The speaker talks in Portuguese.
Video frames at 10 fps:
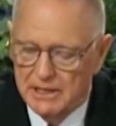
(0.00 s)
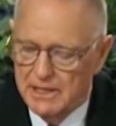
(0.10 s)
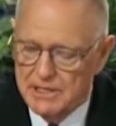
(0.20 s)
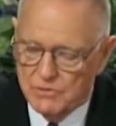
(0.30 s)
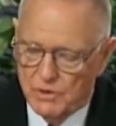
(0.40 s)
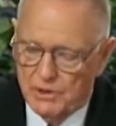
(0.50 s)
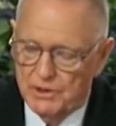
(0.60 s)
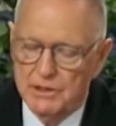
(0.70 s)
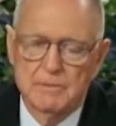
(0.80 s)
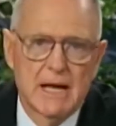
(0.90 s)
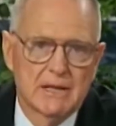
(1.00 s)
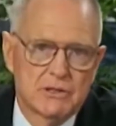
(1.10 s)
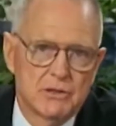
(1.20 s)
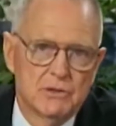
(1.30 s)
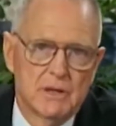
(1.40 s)
Na palavra dele,
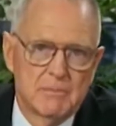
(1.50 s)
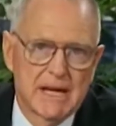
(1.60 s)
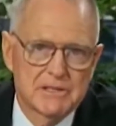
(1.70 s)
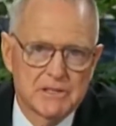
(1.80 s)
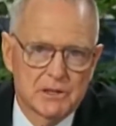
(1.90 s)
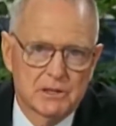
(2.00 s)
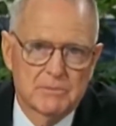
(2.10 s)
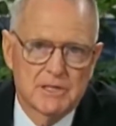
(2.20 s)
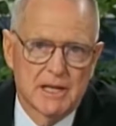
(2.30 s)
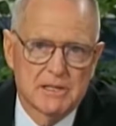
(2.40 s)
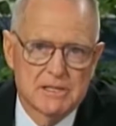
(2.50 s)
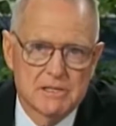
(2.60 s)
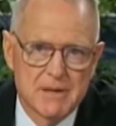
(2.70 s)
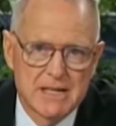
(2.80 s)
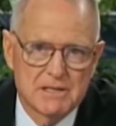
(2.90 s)
sobre você, sobre as
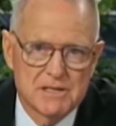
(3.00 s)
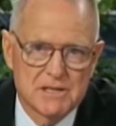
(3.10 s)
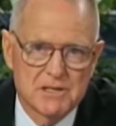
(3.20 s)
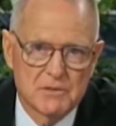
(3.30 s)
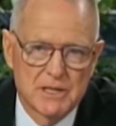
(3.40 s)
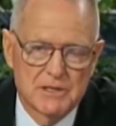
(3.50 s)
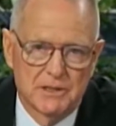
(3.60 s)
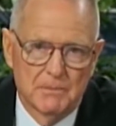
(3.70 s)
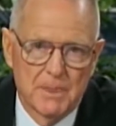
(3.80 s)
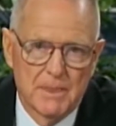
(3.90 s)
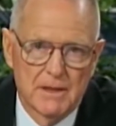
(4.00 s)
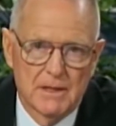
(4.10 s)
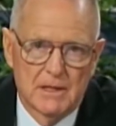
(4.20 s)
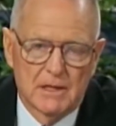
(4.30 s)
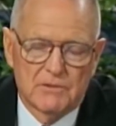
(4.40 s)
circunstâncias, sobre a situação.
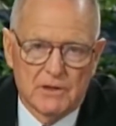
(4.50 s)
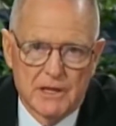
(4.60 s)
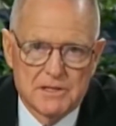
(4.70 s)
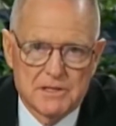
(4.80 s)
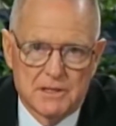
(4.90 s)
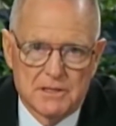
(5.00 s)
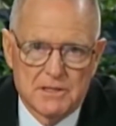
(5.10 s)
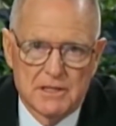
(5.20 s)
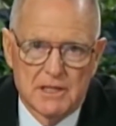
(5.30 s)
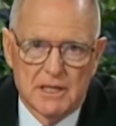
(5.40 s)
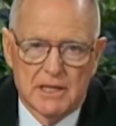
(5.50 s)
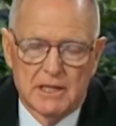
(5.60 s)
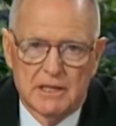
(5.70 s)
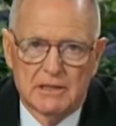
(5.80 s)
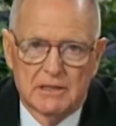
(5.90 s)
Por exemplo,
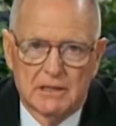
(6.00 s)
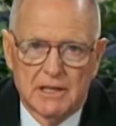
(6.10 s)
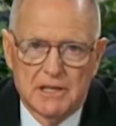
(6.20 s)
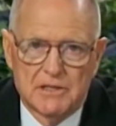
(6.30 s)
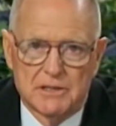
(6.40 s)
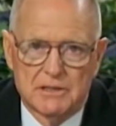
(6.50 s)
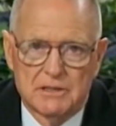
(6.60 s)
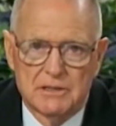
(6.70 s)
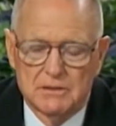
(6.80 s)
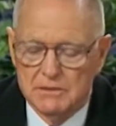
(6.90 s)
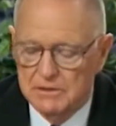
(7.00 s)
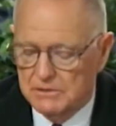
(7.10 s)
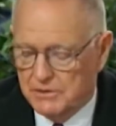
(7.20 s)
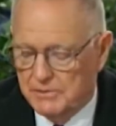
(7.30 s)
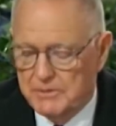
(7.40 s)
em Gálatas, a Bíblia nos
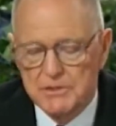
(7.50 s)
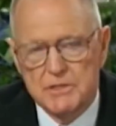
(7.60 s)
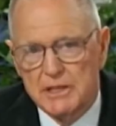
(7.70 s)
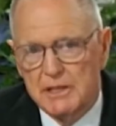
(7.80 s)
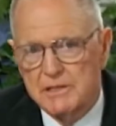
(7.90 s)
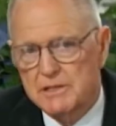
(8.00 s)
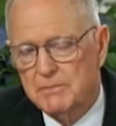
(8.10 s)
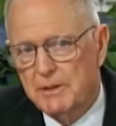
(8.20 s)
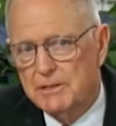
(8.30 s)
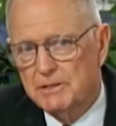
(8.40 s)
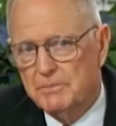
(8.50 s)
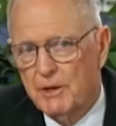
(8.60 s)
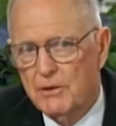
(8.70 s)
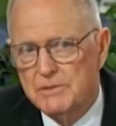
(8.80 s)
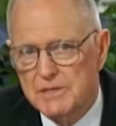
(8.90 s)
diz: o apóstolo
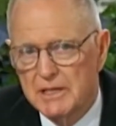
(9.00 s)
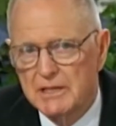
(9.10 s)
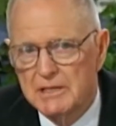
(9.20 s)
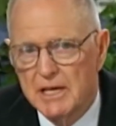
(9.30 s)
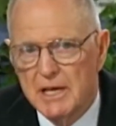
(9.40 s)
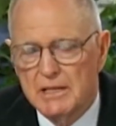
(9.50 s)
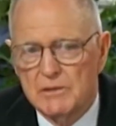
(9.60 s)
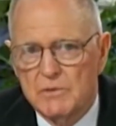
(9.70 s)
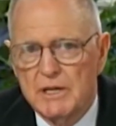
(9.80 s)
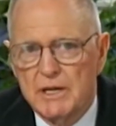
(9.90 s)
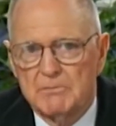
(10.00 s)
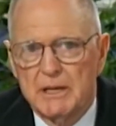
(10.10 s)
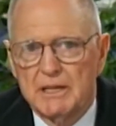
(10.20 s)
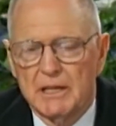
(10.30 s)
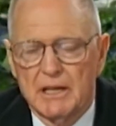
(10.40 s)
Paulo afirma que
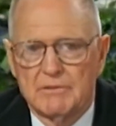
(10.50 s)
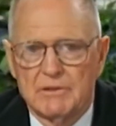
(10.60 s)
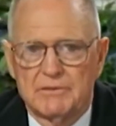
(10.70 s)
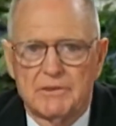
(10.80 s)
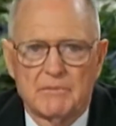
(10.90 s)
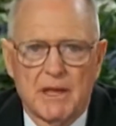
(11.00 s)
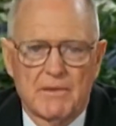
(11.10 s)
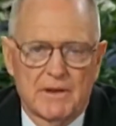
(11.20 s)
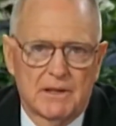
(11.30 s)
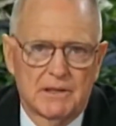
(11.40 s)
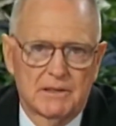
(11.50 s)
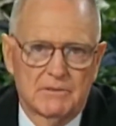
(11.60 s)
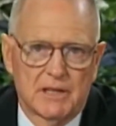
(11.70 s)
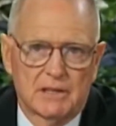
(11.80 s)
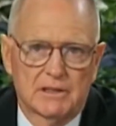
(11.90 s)
fomos libertos da autoridade
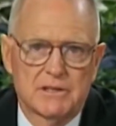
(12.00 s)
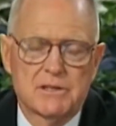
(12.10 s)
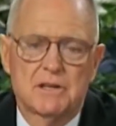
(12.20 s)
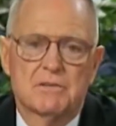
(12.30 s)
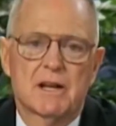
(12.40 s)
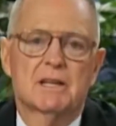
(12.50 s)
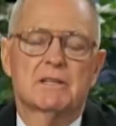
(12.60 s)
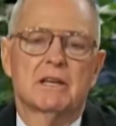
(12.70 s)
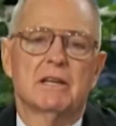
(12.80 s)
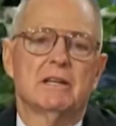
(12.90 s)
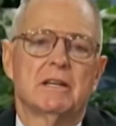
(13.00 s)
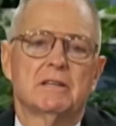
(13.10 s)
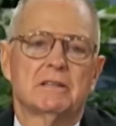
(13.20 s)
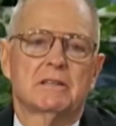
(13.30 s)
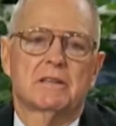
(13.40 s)
das trevas e transportados
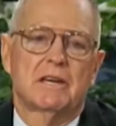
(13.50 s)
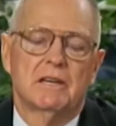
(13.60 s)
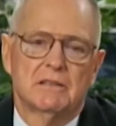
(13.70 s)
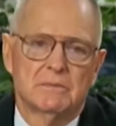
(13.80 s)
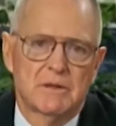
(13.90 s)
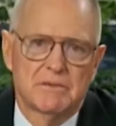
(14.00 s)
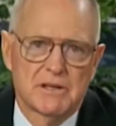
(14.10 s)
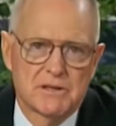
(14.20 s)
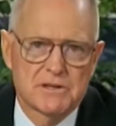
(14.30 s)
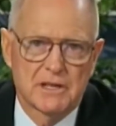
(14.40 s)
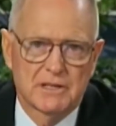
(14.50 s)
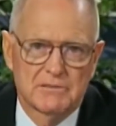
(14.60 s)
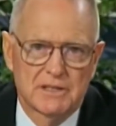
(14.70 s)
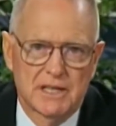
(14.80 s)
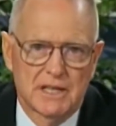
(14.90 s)
para o reino do Filho do
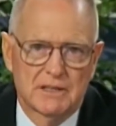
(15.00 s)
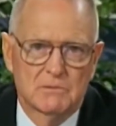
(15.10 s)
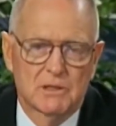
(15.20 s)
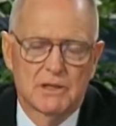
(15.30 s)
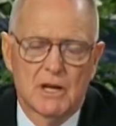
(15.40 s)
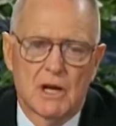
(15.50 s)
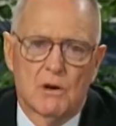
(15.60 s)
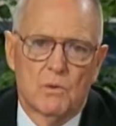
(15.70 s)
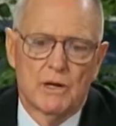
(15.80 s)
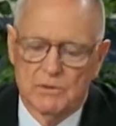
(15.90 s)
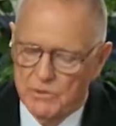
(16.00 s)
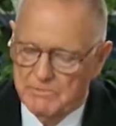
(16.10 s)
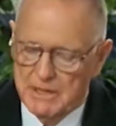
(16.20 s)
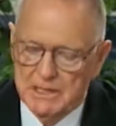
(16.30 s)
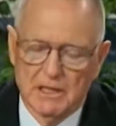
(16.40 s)
amor de Deus, nós
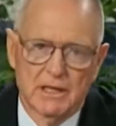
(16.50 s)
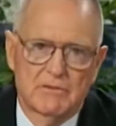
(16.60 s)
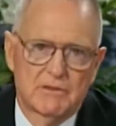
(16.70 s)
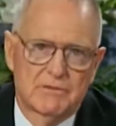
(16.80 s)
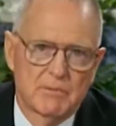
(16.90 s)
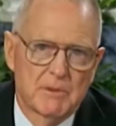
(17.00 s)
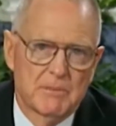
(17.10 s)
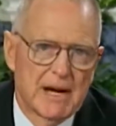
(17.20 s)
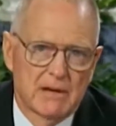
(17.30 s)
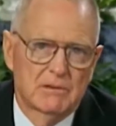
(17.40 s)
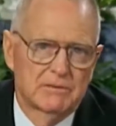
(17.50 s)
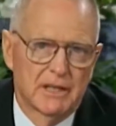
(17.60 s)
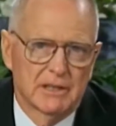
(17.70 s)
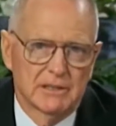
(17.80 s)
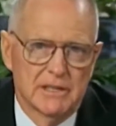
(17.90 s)
fomos libertos do poder
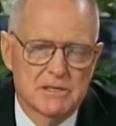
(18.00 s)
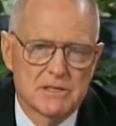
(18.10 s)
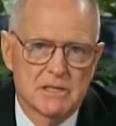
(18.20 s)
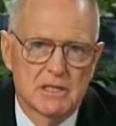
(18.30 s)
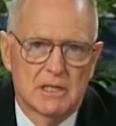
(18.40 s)
das trevas.